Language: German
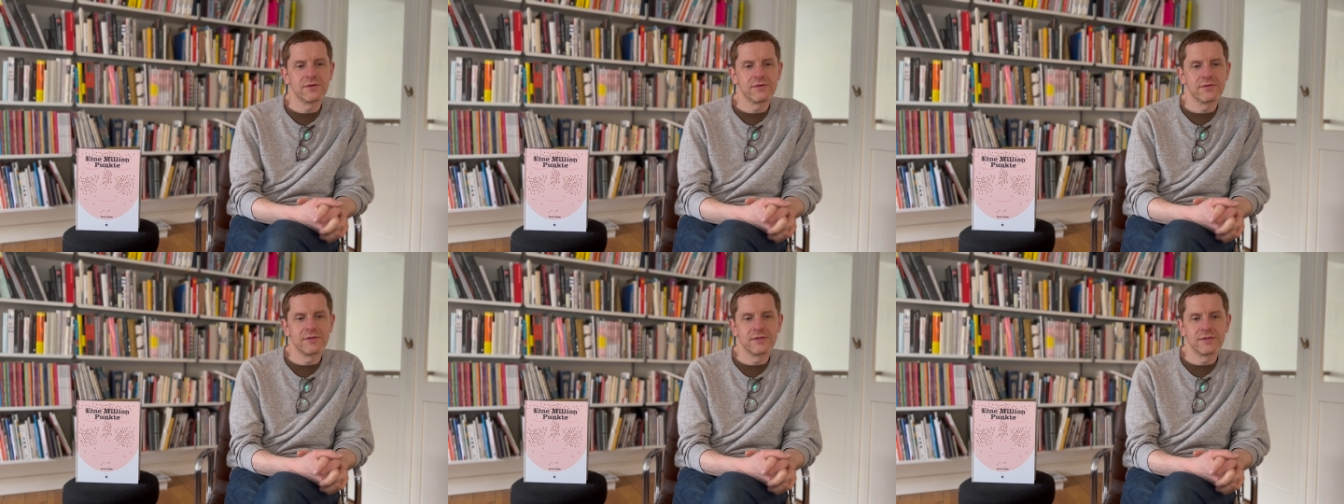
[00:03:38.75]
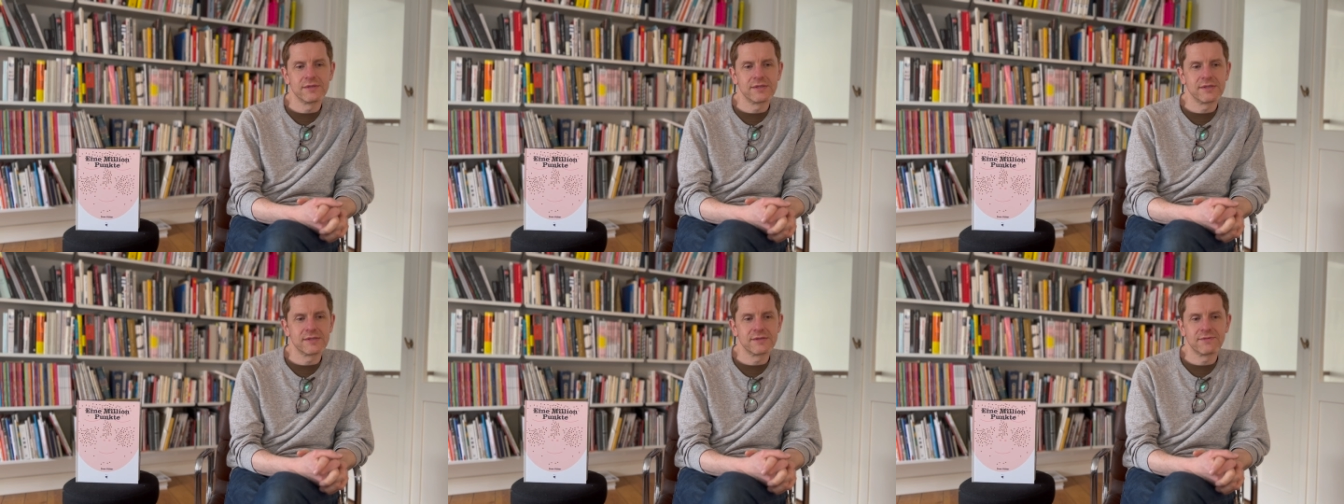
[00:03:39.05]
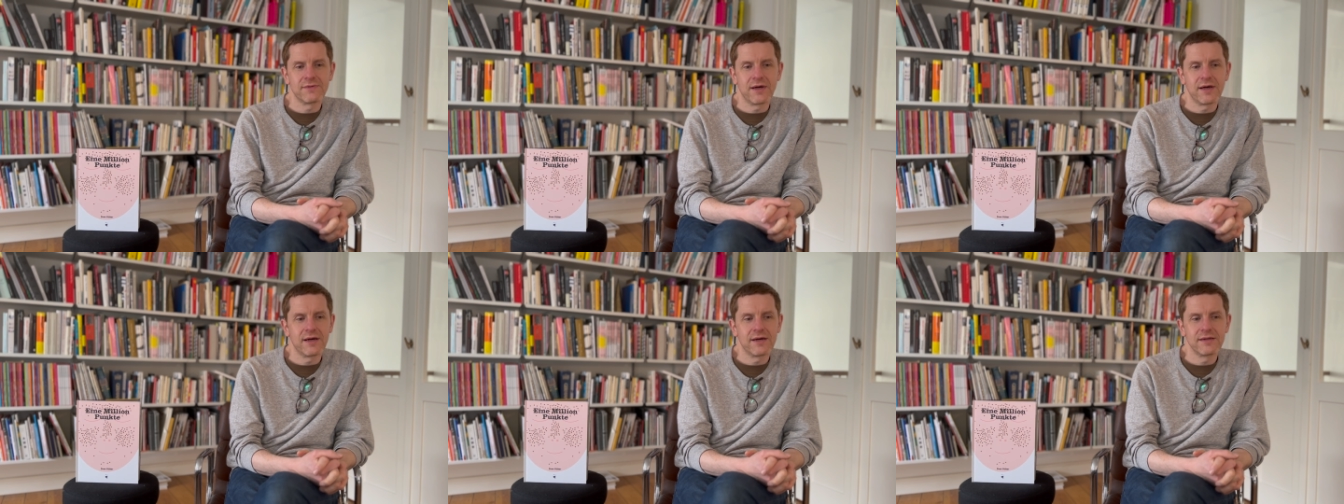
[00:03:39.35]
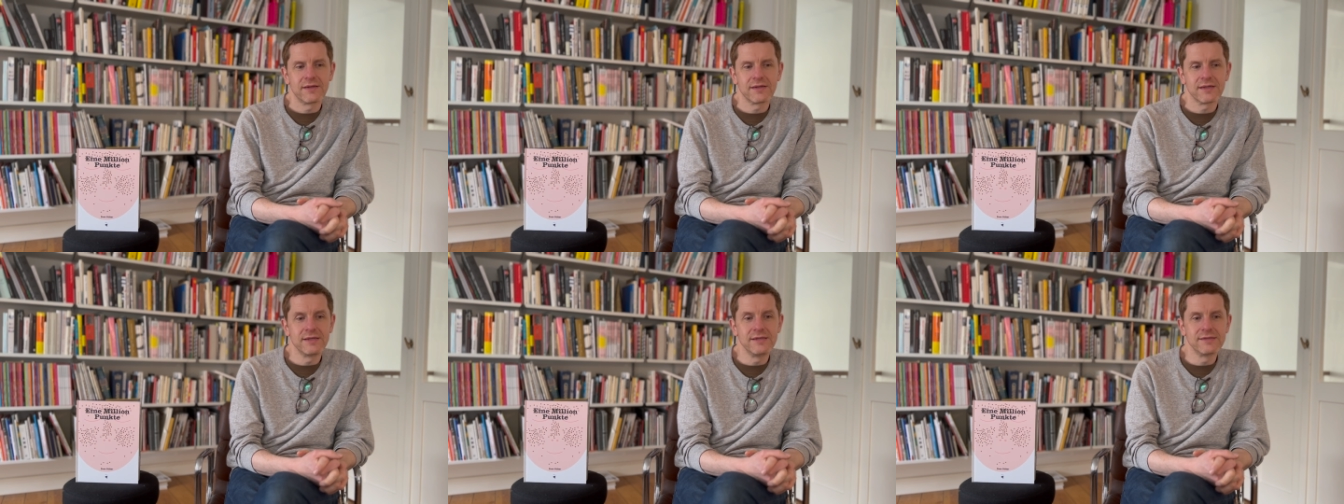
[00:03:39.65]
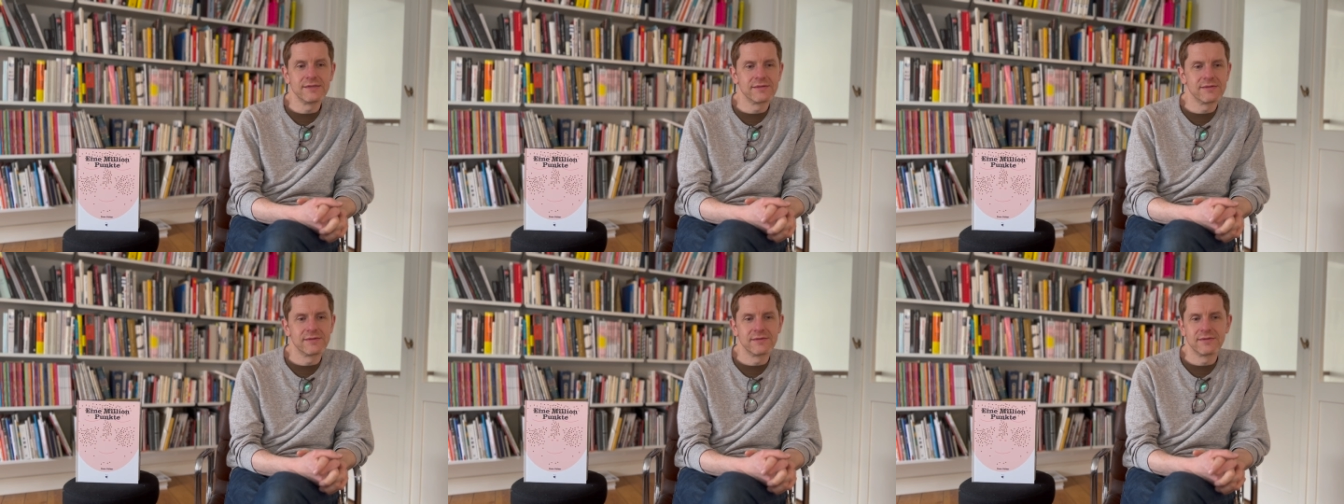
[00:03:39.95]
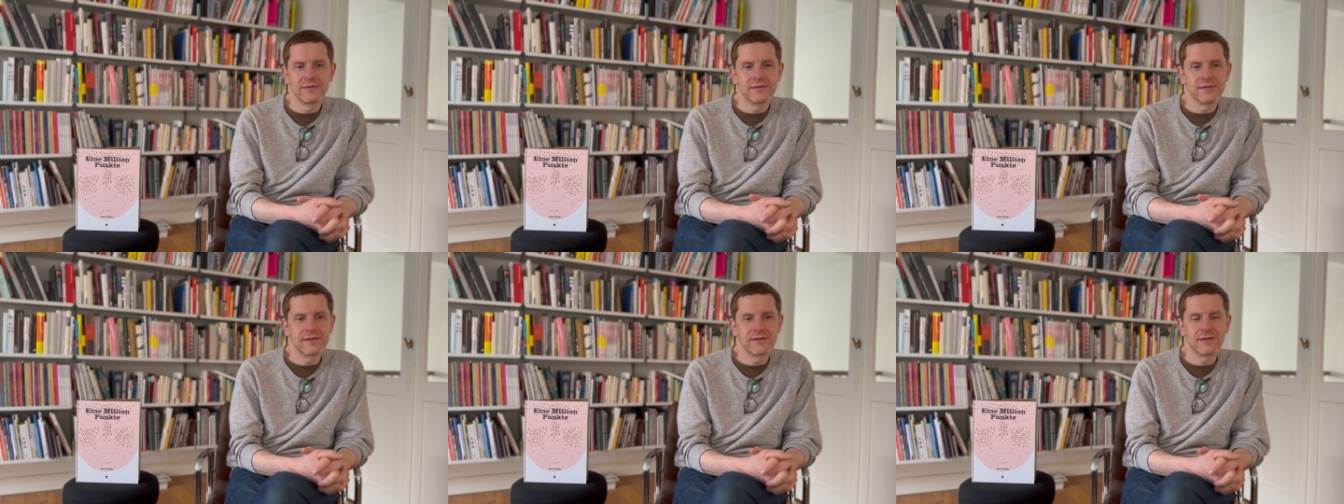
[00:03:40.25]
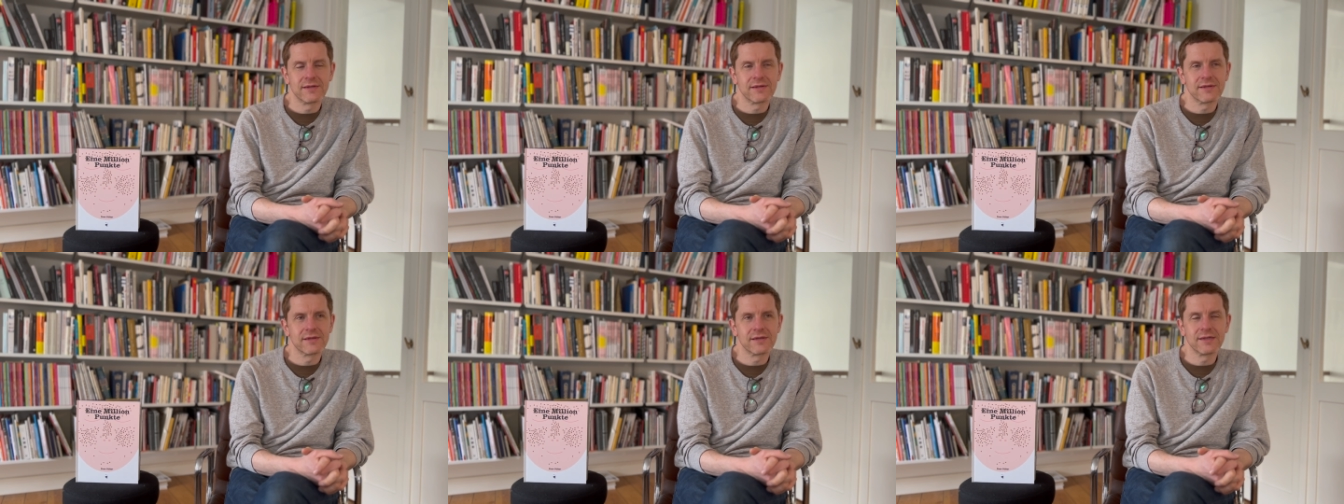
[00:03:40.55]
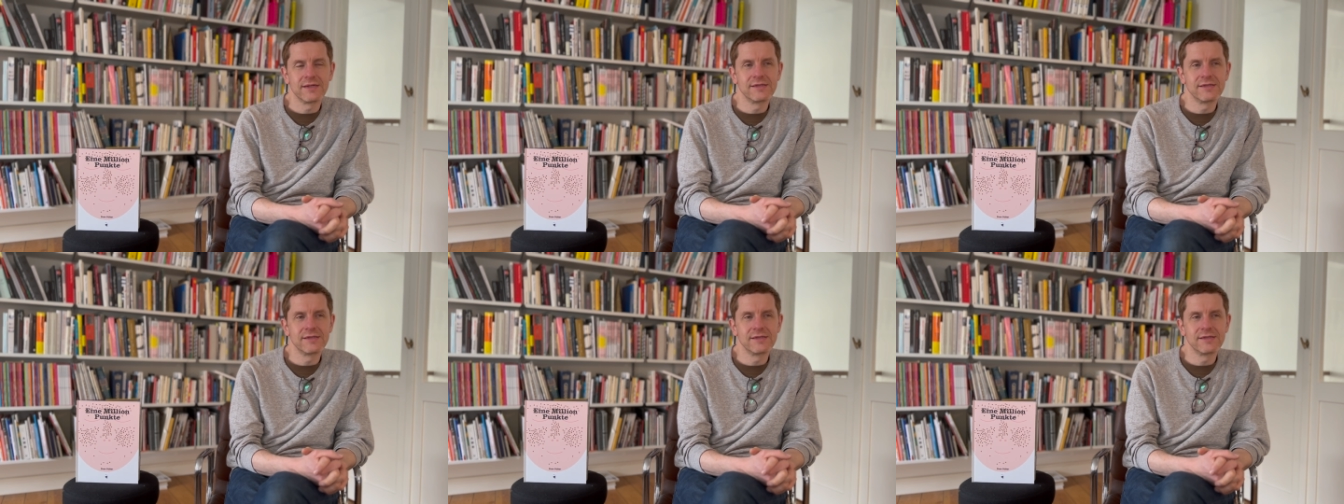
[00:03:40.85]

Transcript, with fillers: Und es war ein, Riesen, ein ne,